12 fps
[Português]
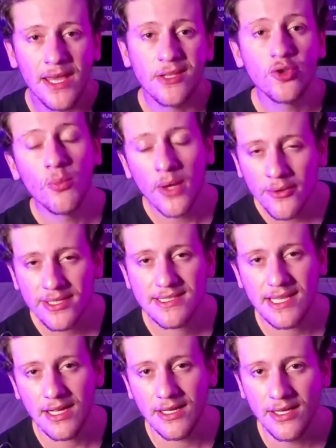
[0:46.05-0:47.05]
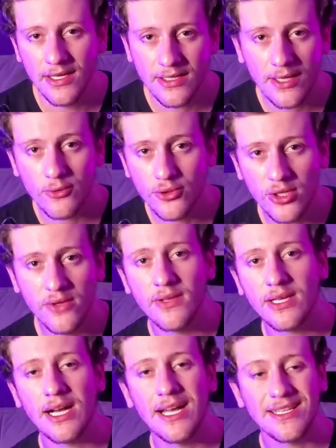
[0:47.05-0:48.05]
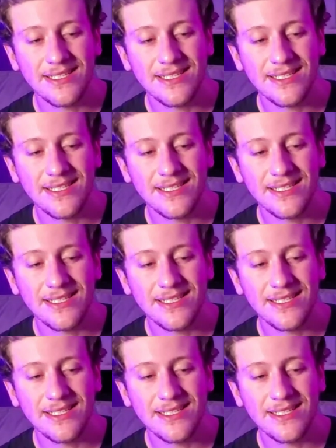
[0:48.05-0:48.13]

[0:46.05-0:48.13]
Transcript: No meu Instagram, que é o Johnny Vicar,